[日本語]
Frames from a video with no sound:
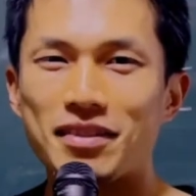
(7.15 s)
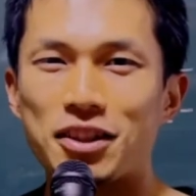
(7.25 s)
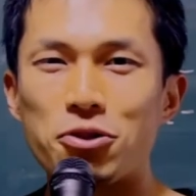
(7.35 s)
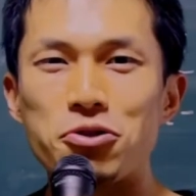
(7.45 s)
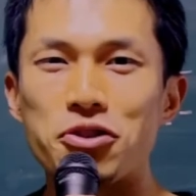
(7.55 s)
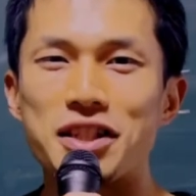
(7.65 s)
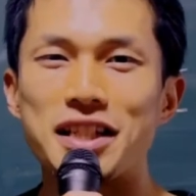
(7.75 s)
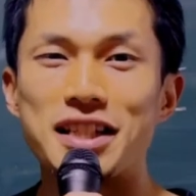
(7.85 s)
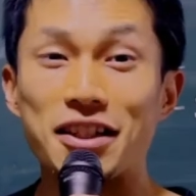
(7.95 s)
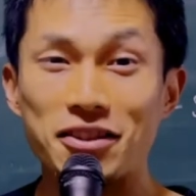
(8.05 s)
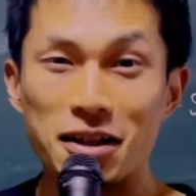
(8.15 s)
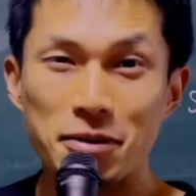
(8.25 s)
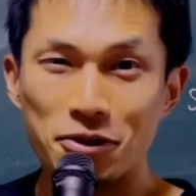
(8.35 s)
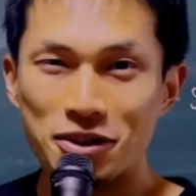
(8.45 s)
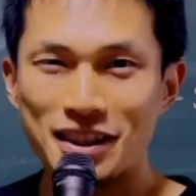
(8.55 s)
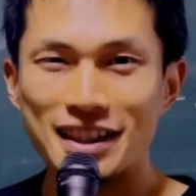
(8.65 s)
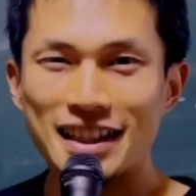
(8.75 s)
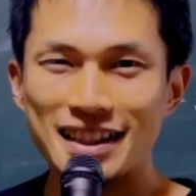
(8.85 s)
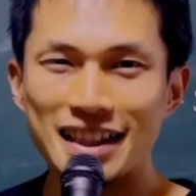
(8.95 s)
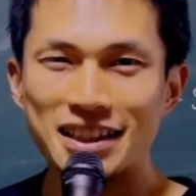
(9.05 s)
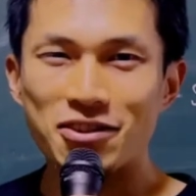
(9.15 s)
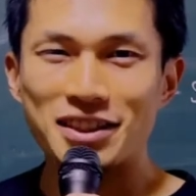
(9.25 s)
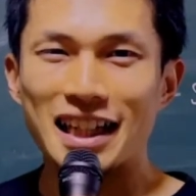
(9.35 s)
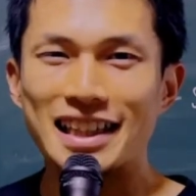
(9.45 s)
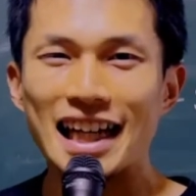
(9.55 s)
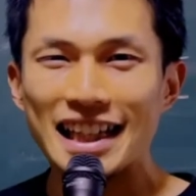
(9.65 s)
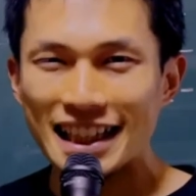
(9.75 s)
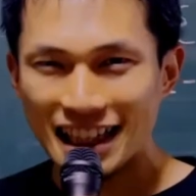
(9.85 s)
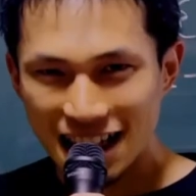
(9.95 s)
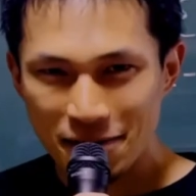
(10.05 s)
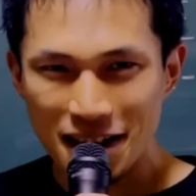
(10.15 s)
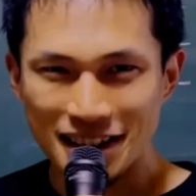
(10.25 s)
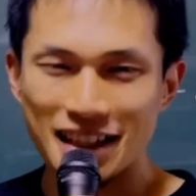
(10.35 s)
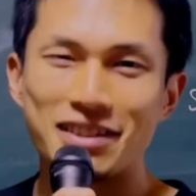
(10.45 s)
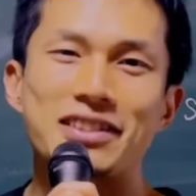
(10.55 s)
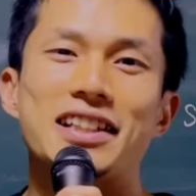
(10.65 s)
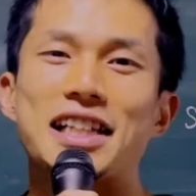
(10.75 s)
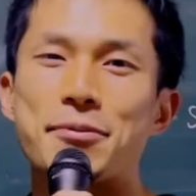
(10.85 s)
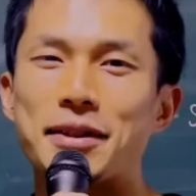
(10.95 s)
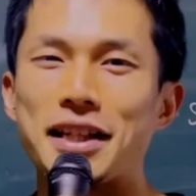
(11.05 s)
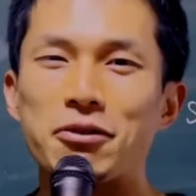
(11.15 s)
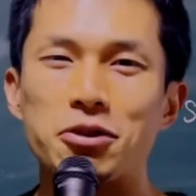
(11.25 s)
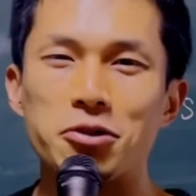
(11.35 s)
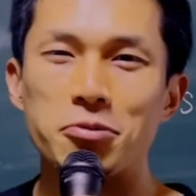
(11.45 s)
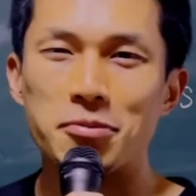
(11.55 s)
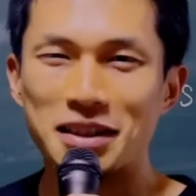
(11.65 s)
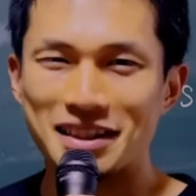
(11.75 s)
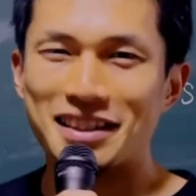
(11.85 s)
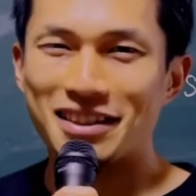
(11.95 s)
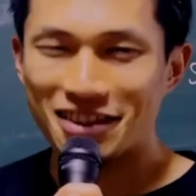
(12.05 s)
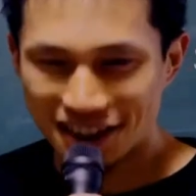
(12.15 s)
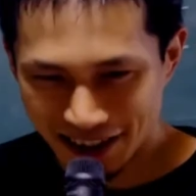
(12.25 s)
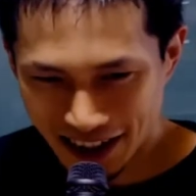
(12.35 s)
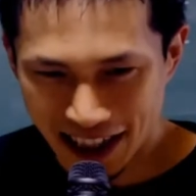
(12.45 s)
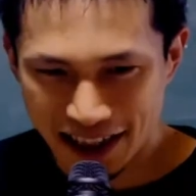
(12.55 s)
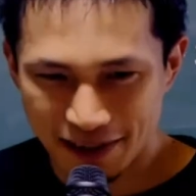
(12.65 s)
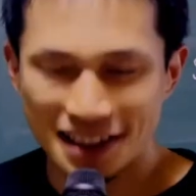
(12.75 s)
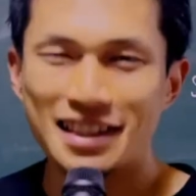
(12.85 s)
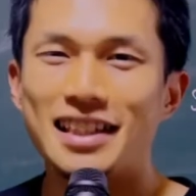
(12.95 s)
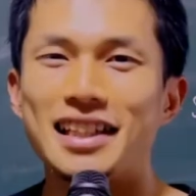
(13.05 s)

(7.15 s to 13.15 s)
超初心者のための シーエスエス 講座だいにかいめ、早速始めていこうと思います。よろしくお願いします。